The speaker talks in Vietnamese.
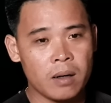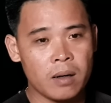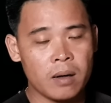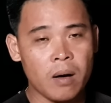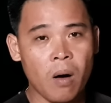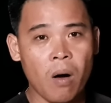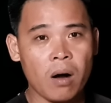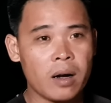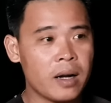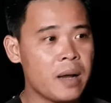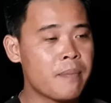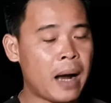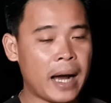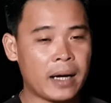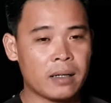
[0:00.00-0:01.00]
con này đi
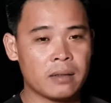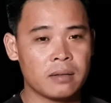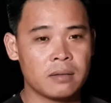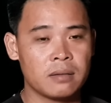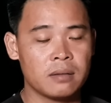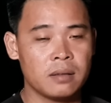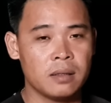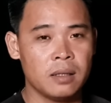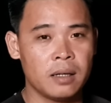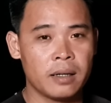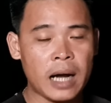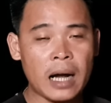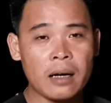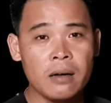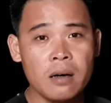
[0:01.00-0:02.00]
màng
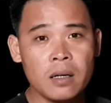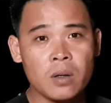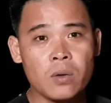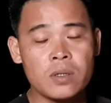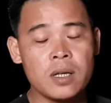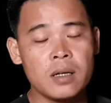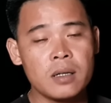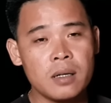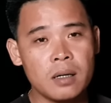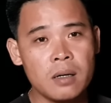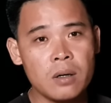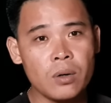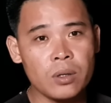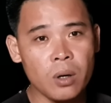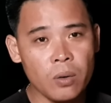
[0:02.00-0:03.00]
khát nước thì con xin
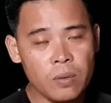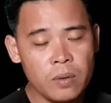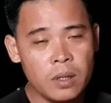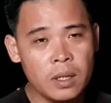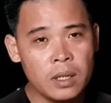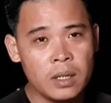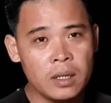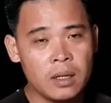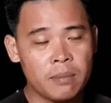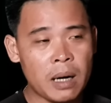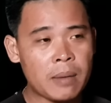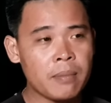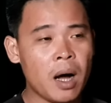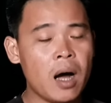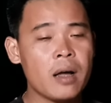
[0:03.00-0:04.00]
nước của chú
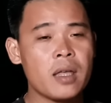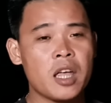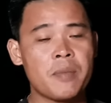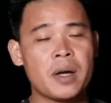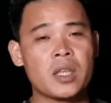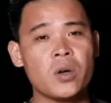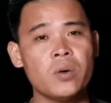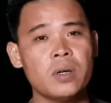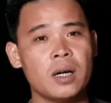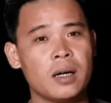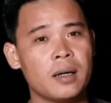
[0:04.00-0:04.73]
mắc mớ gì mà chú uh,